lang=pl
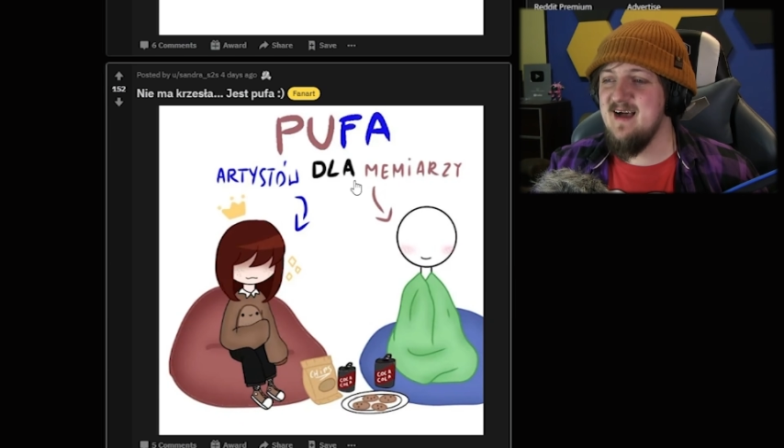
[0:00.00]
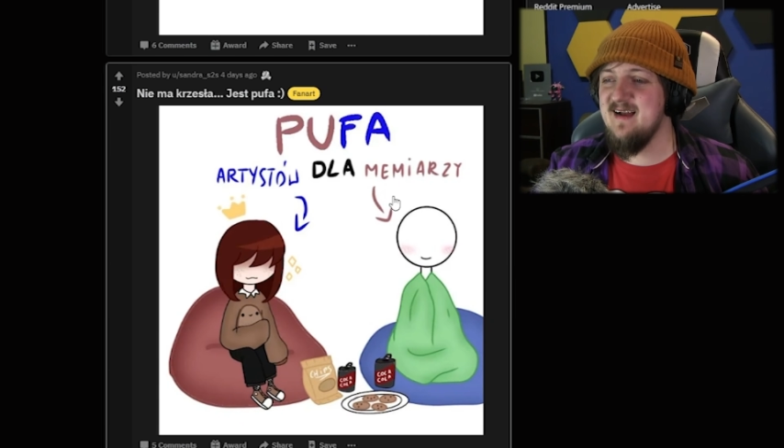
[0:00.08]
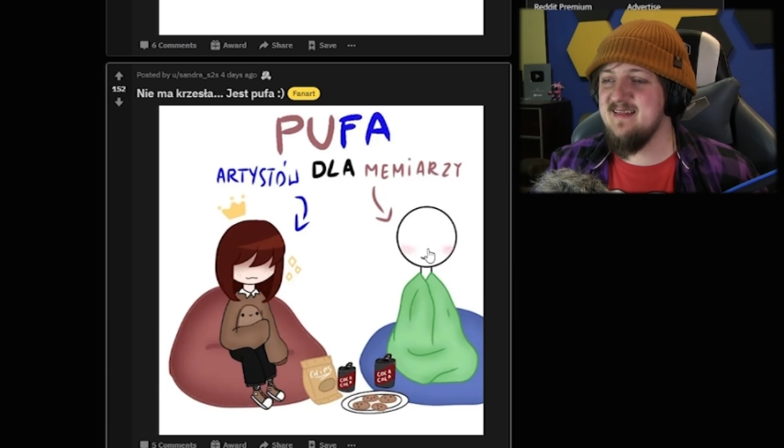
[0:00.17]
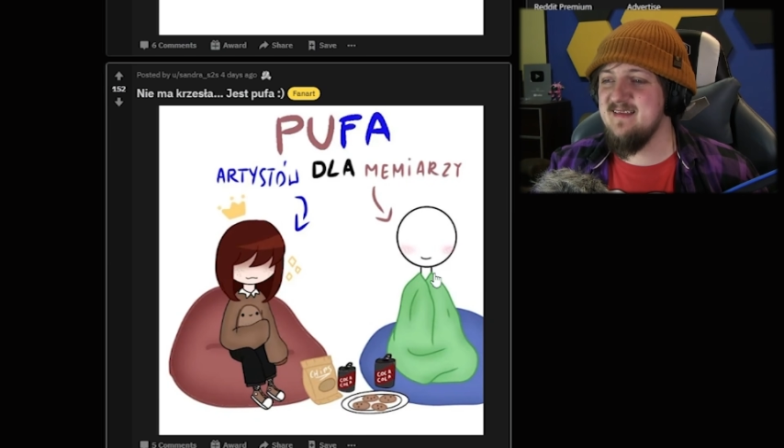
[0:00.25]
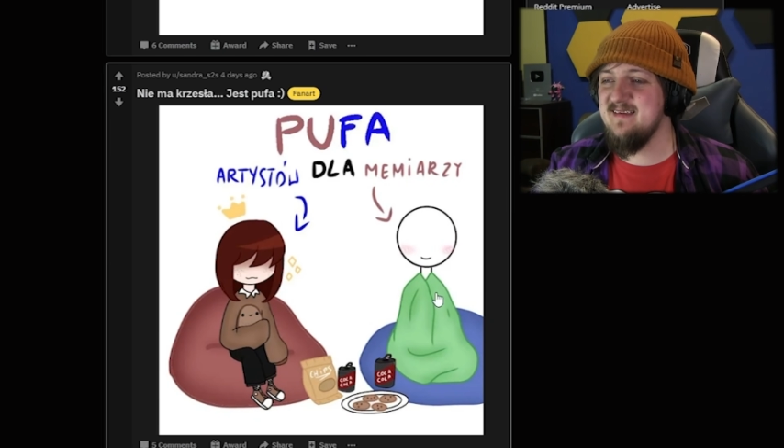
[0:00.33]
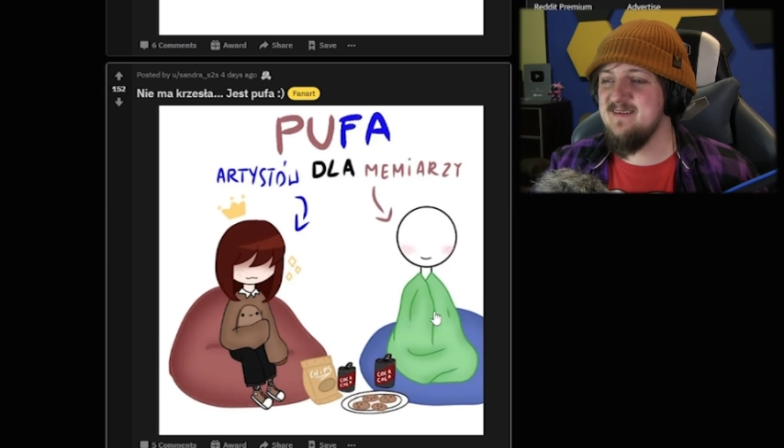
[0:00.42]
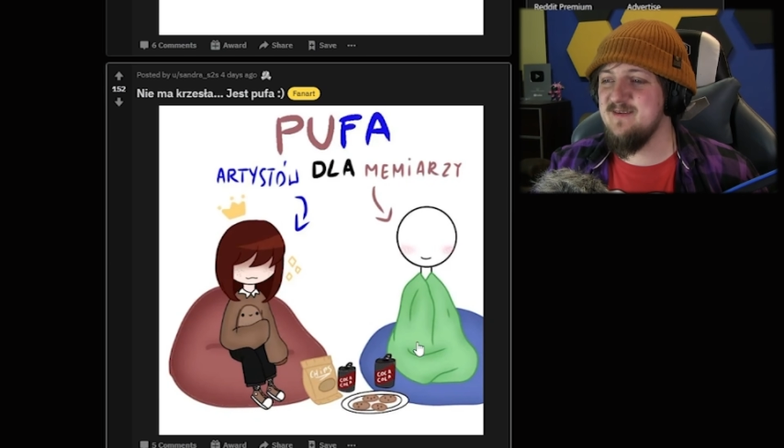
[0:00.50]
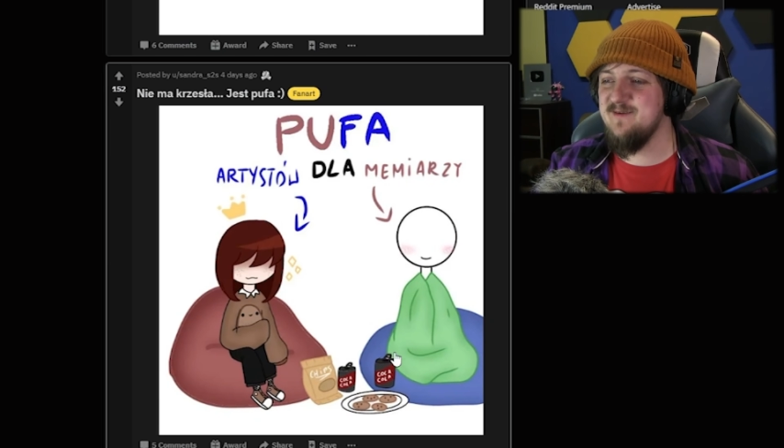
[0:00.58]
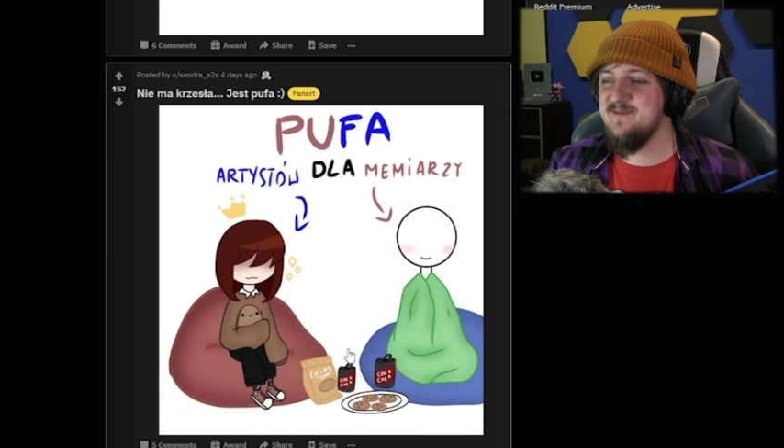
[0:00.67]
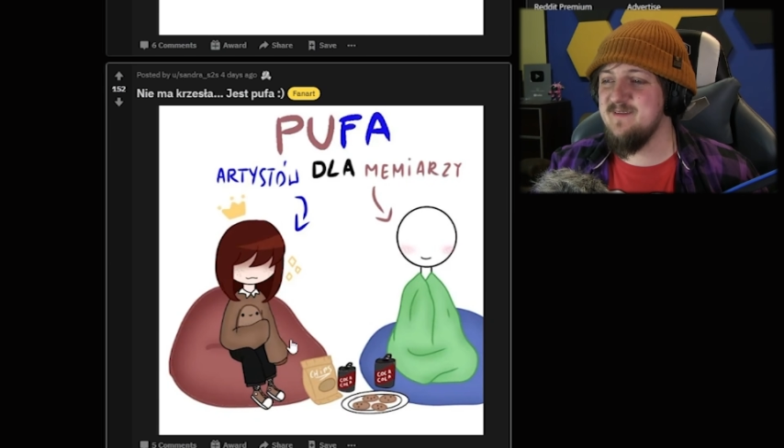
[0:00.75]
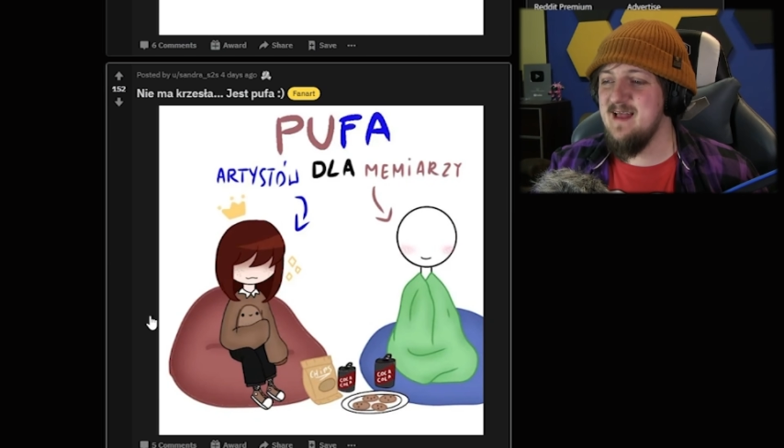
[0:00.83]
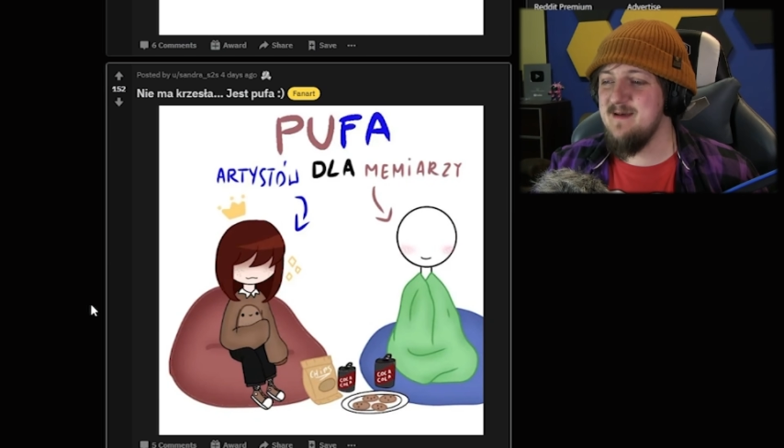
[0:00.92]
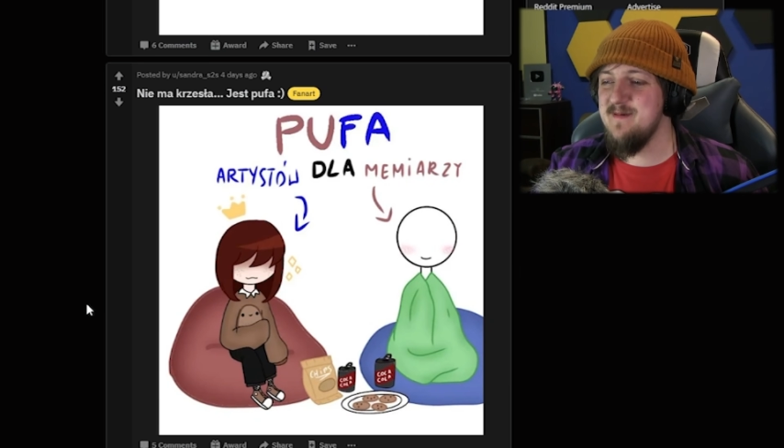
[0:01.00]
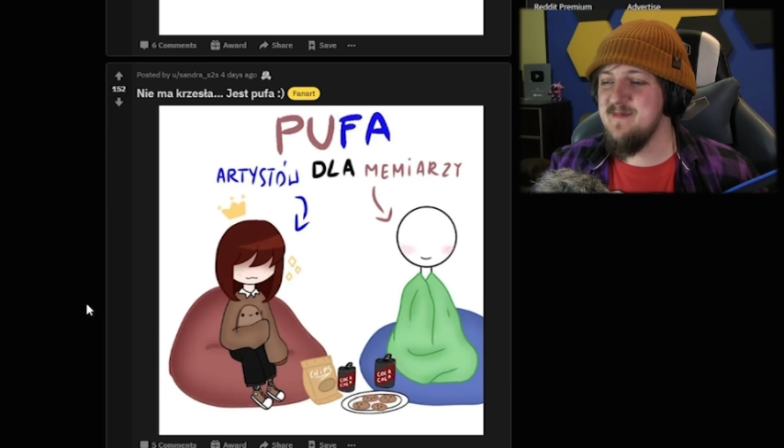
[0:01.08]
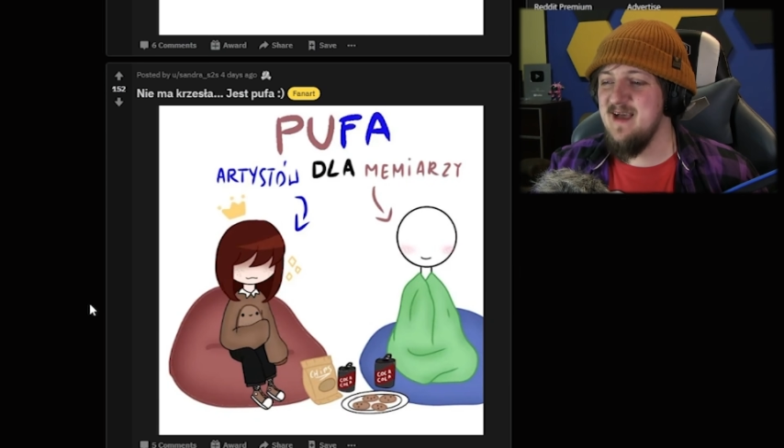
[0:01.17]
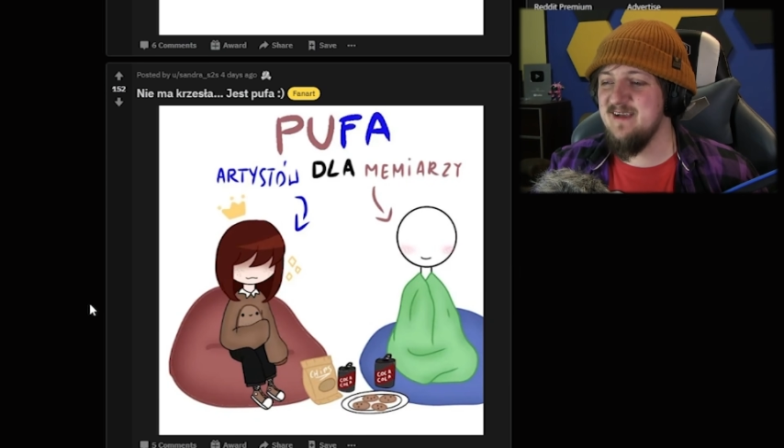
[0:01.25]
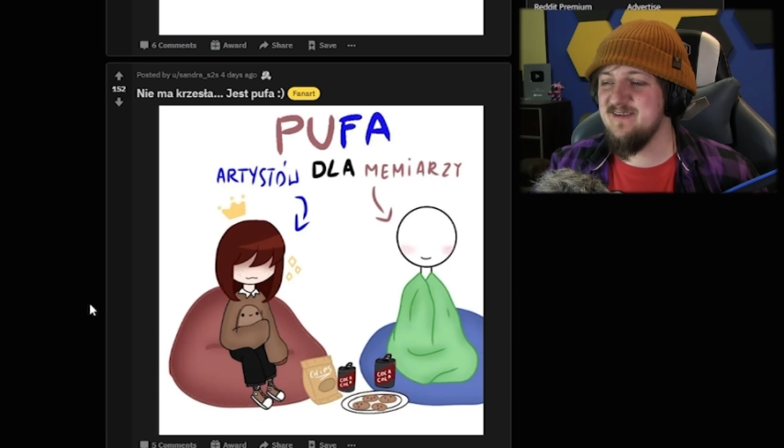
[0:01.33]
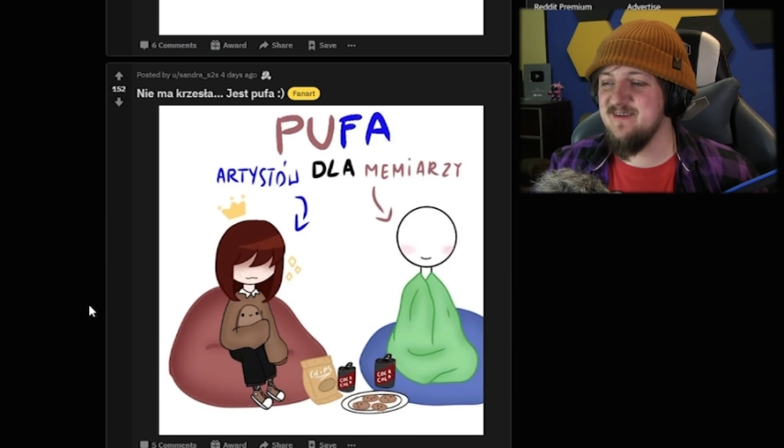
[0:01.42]
artystów, dla
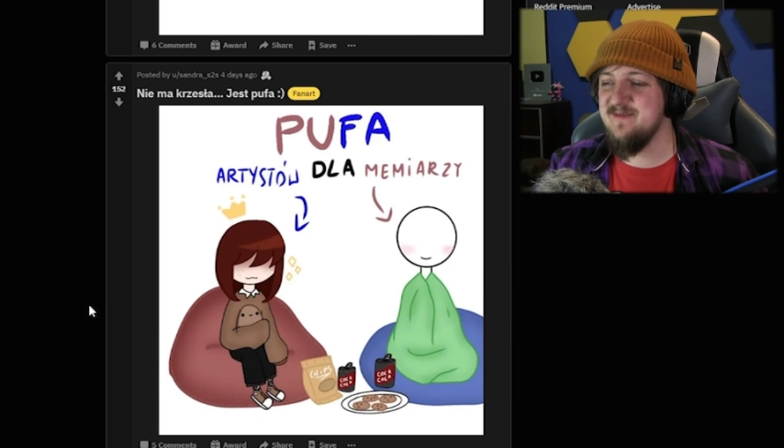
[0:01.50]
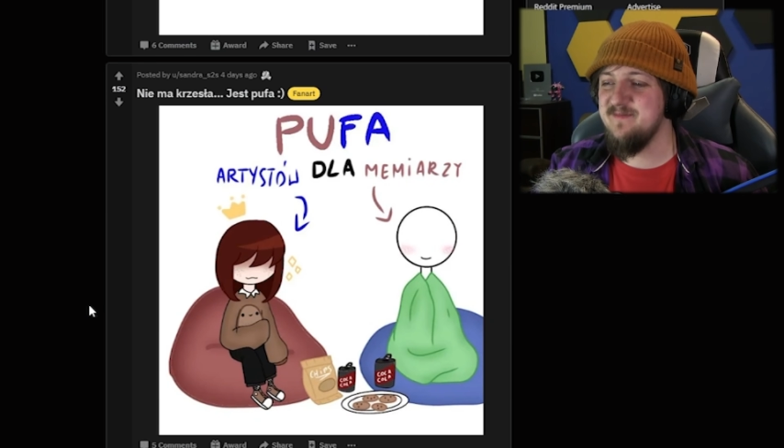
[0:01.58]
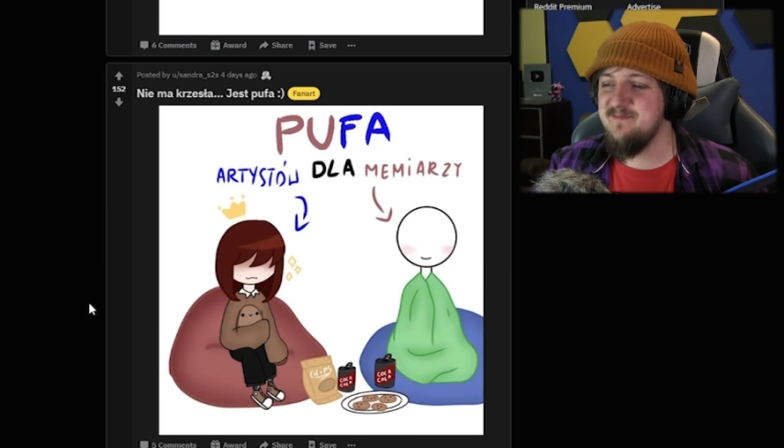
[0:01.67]
memiarzy.